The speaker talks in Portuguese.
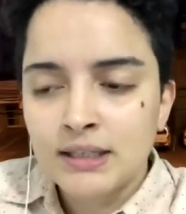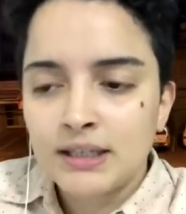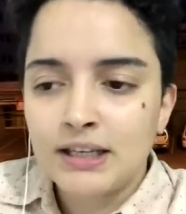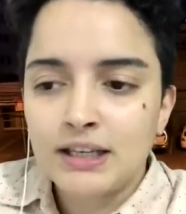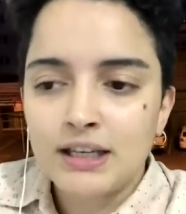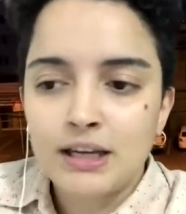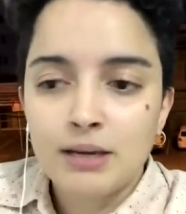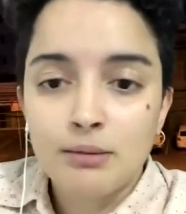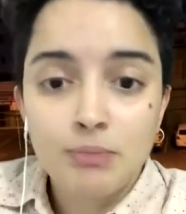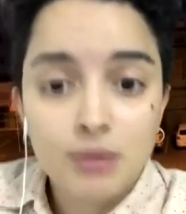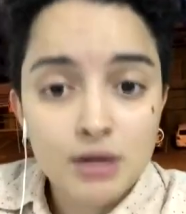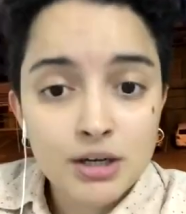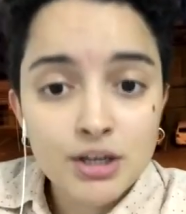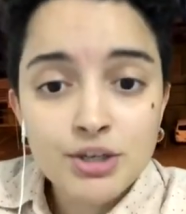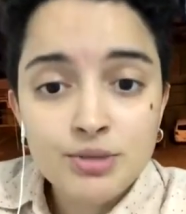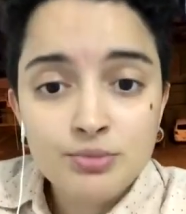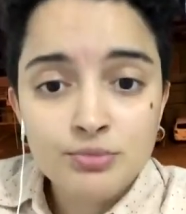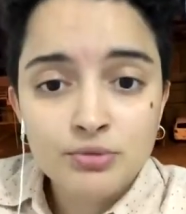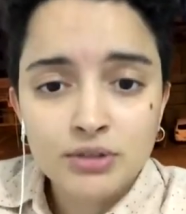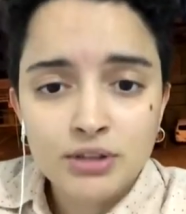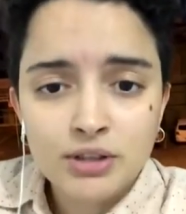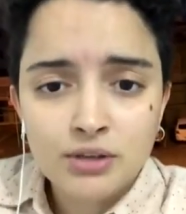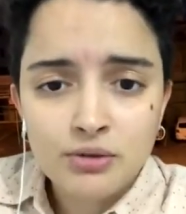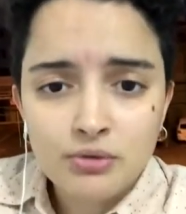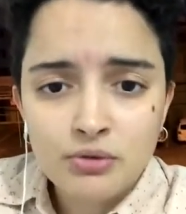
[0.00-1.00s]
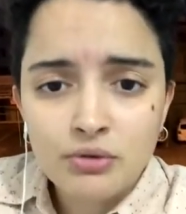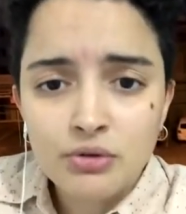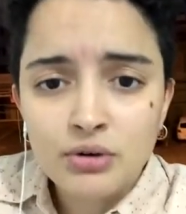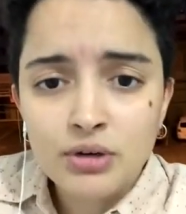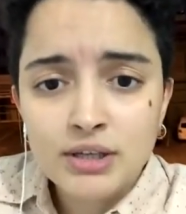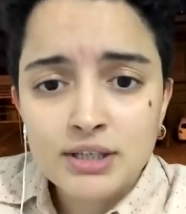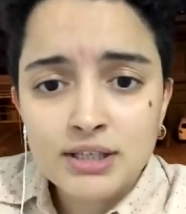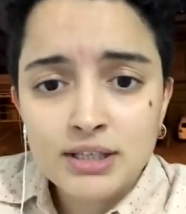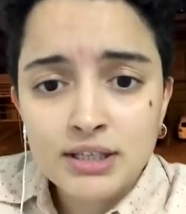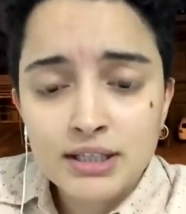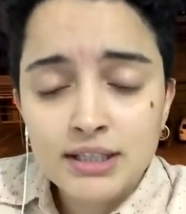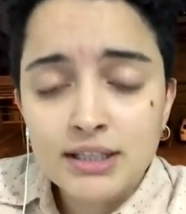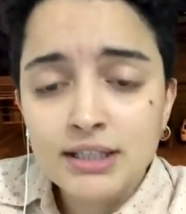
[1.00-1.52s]
Ele abrange muita
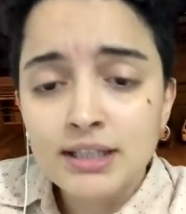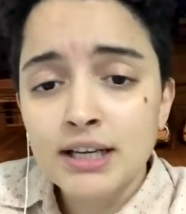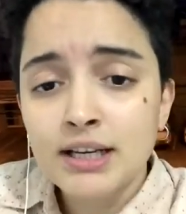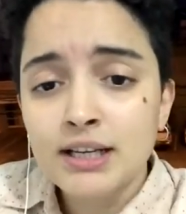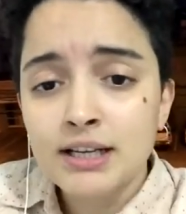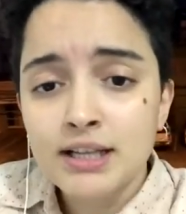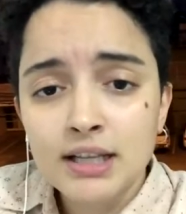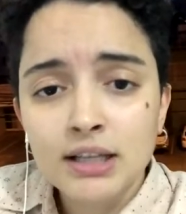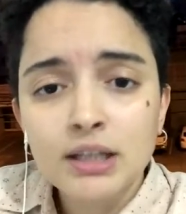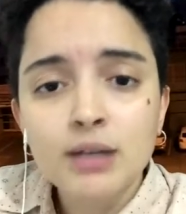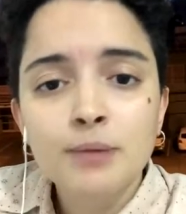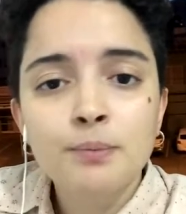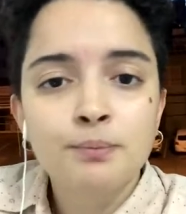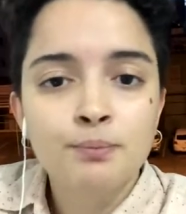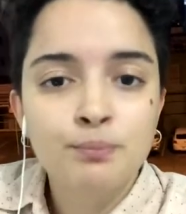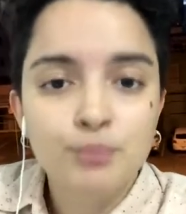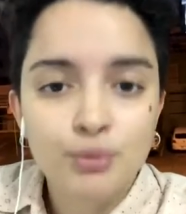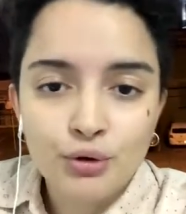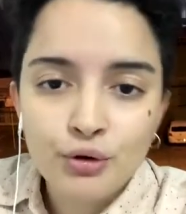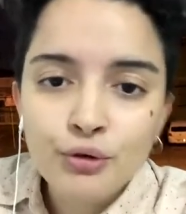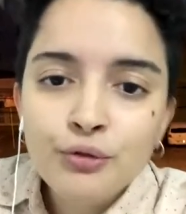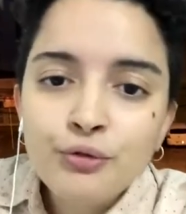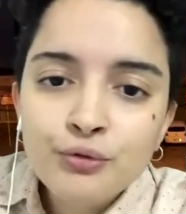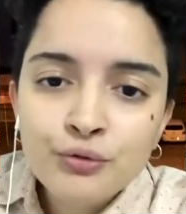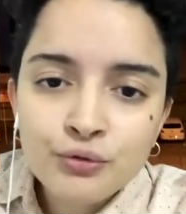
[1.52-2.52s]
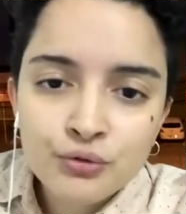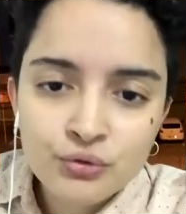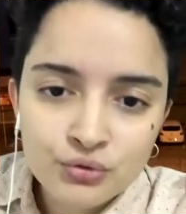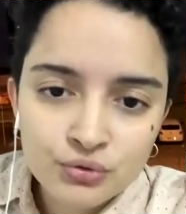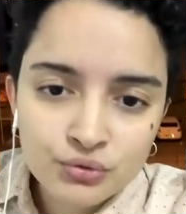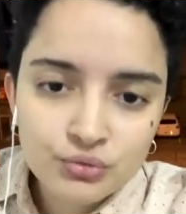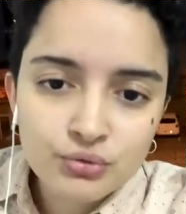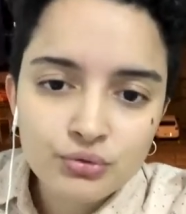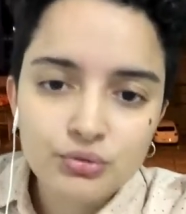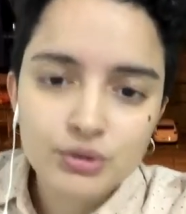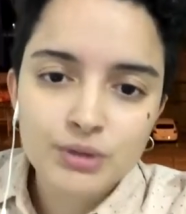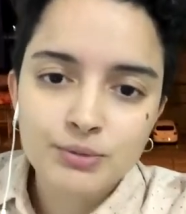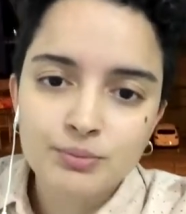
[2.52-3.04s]
coisa e ele entra
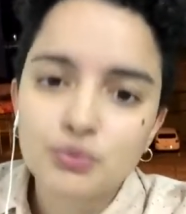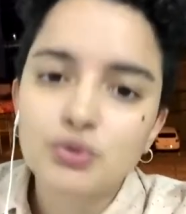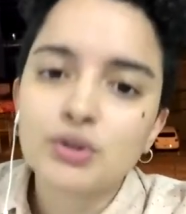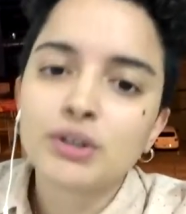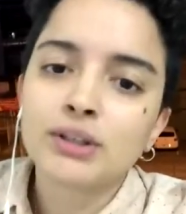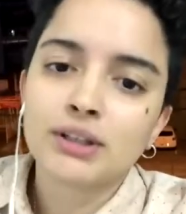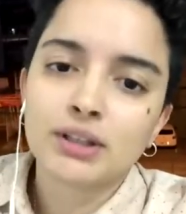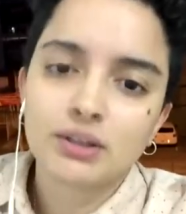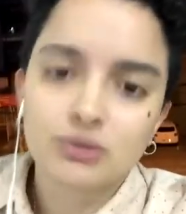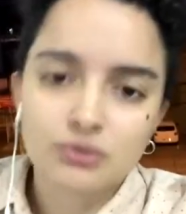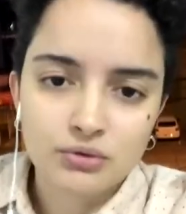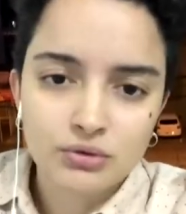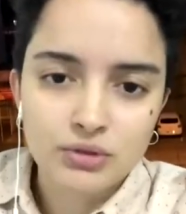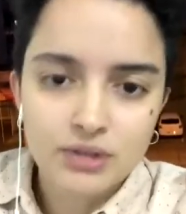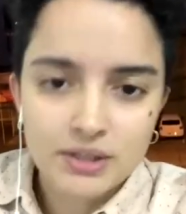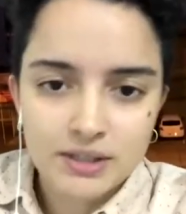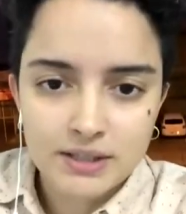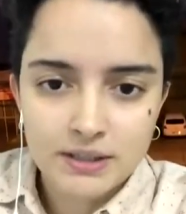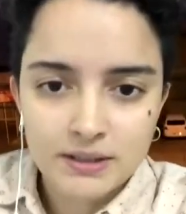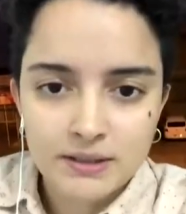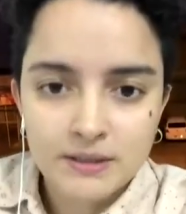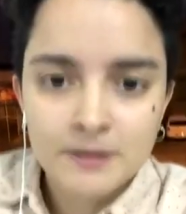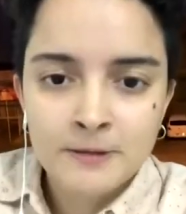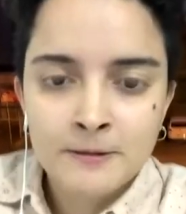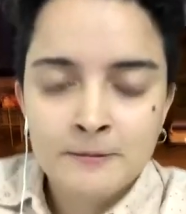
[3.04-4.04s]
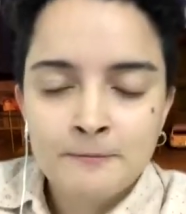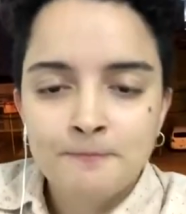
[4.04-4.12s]
profundo em muita coisa.